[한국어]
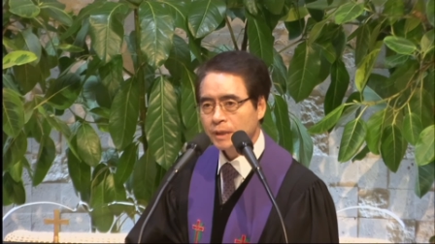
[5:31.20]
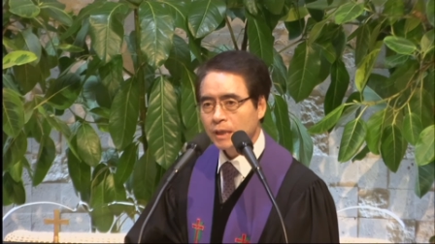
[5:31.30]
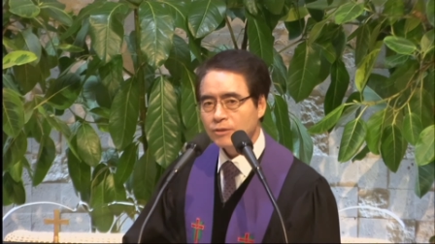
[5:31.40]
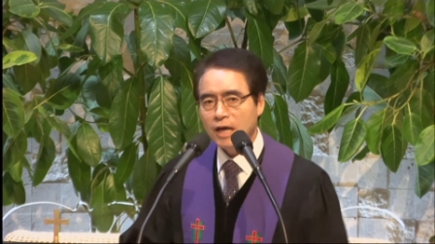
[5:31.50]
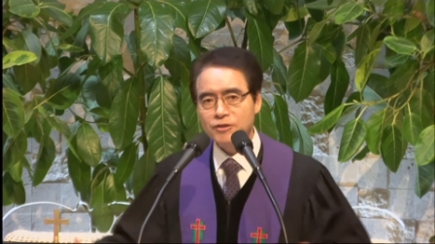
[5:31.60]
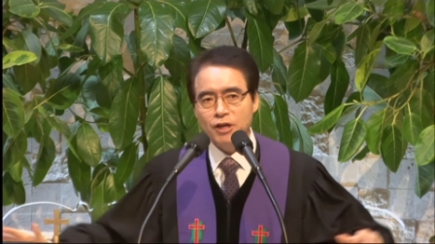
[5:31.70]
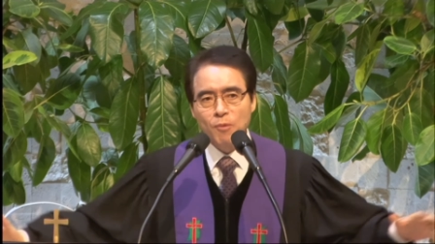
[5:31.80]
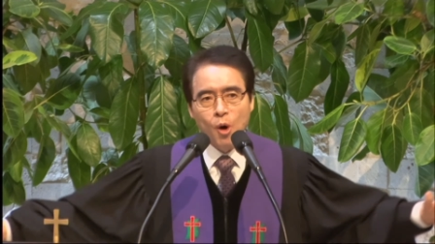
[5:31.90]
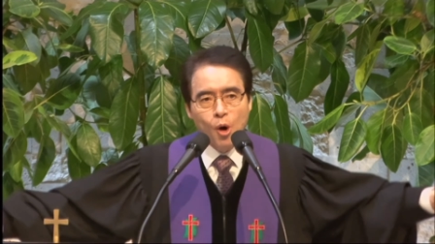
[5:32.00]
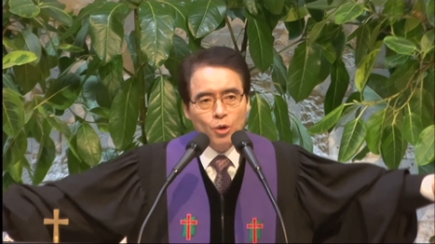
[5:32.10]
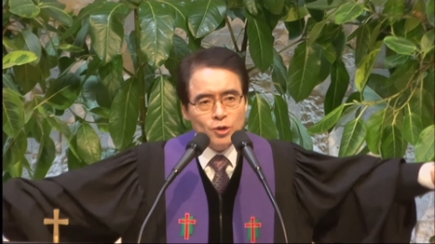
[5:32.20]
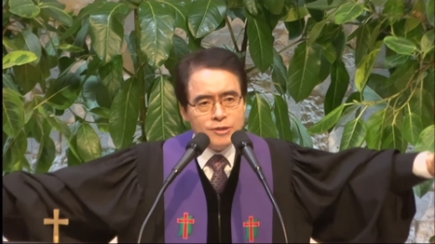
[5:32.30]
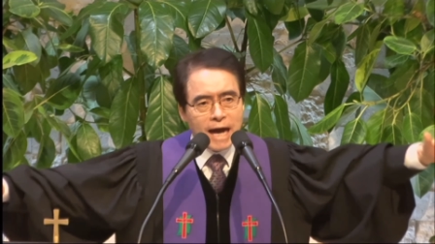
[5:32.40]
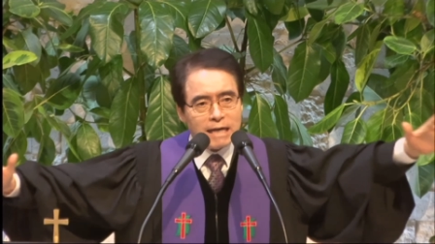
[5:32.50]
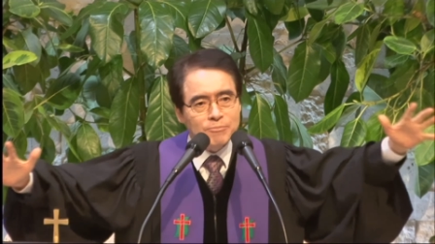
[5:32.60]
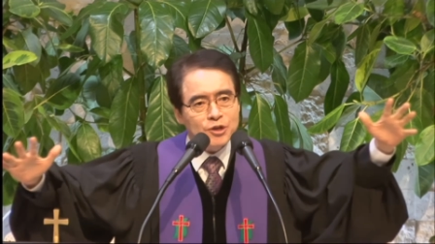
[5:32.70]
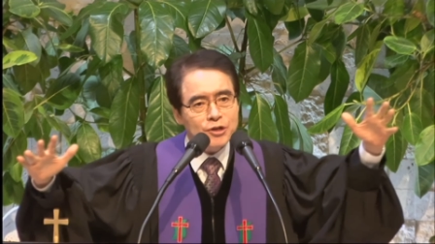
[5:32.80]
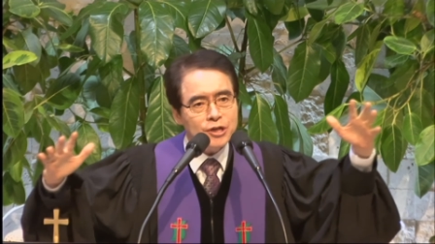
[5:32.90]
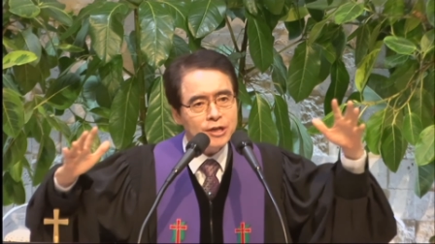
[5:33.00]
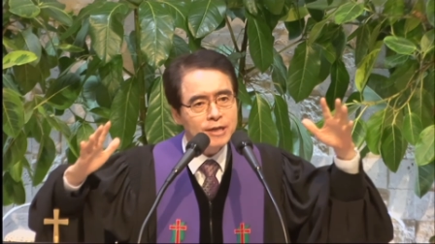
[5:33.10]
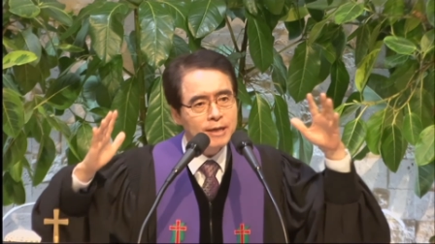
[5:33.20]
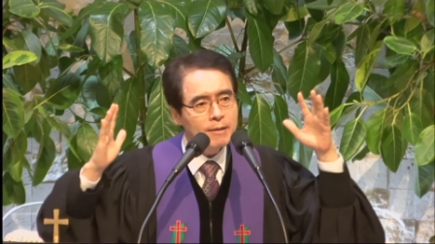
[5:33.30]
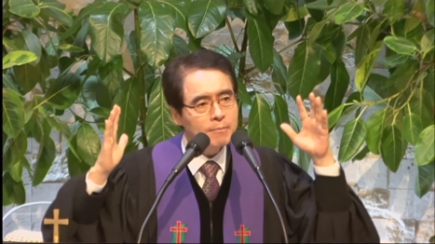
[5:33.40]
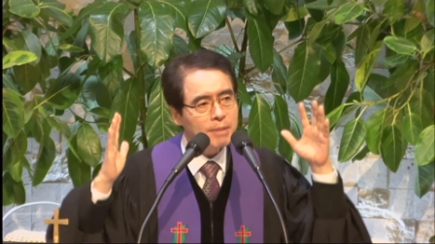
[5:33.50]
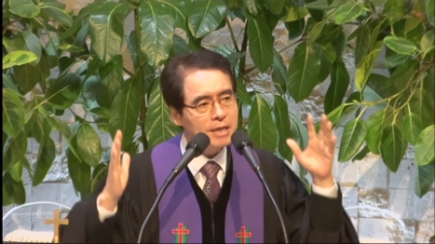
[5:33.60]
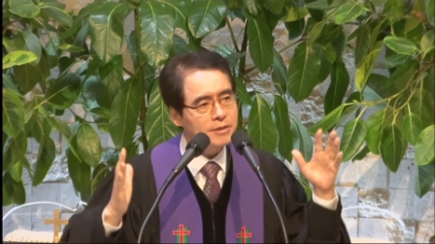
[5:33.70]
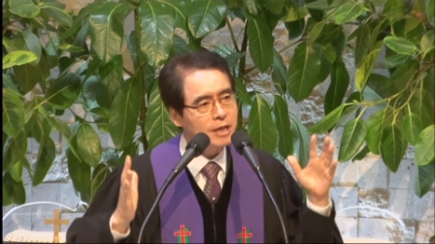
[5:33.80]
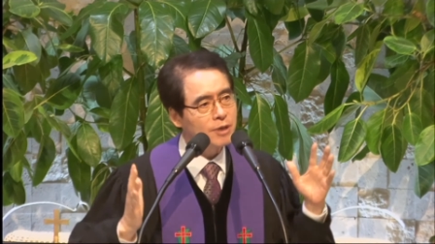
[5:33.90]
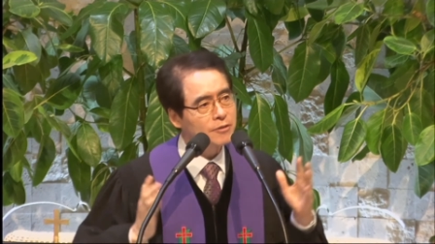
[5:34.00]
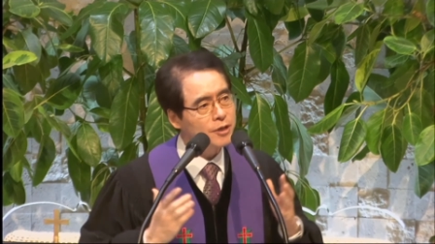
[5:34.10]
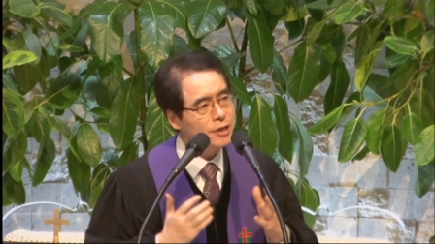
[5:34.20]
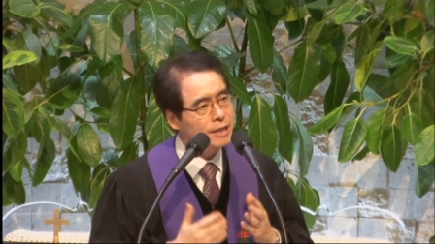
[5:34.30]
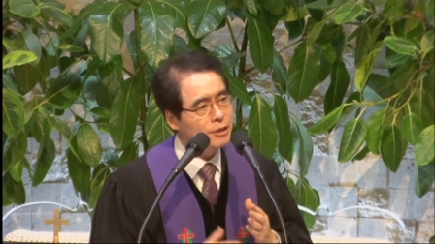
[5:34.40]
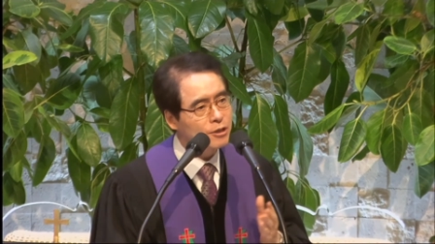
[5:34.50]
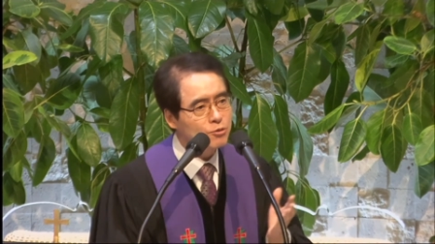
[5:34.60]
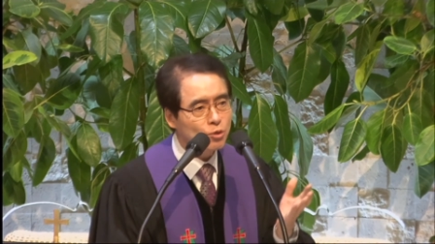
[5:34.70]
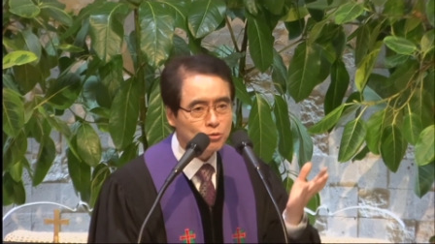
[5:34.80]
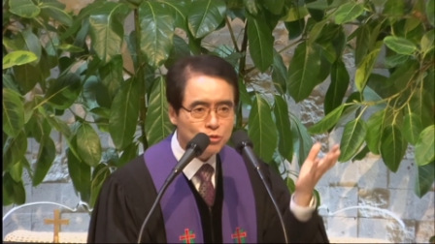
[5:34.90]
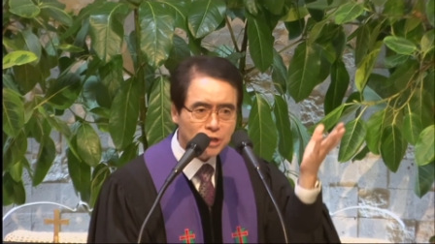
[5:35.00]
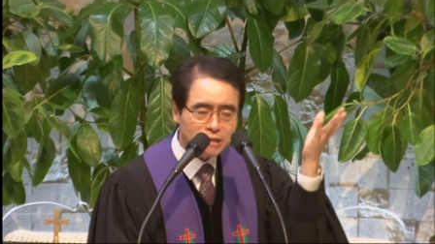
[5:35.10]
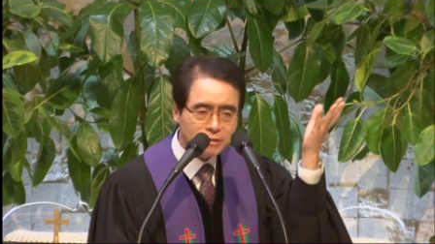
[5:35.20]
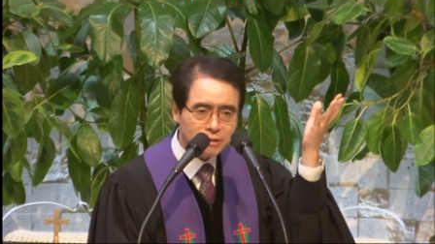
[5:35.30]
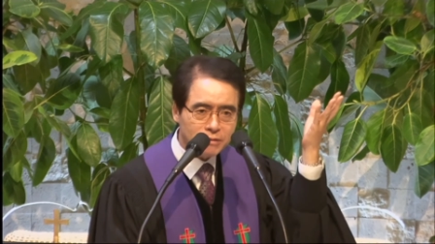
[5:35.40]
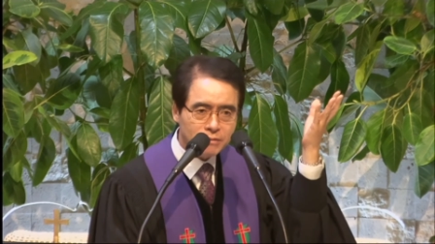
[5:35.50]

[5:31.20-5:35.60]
그 당시에 모든 사람들이 바리새인과 서기관들을 존중했어요.